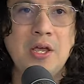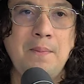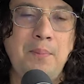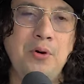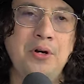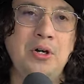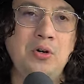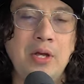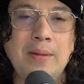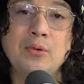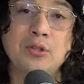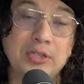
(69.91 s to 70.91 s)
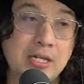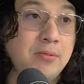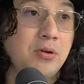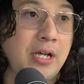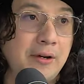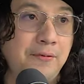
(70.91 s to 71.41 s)
por lo
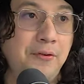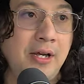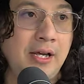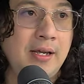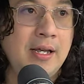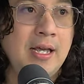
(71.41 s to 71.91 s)
emotivo que fue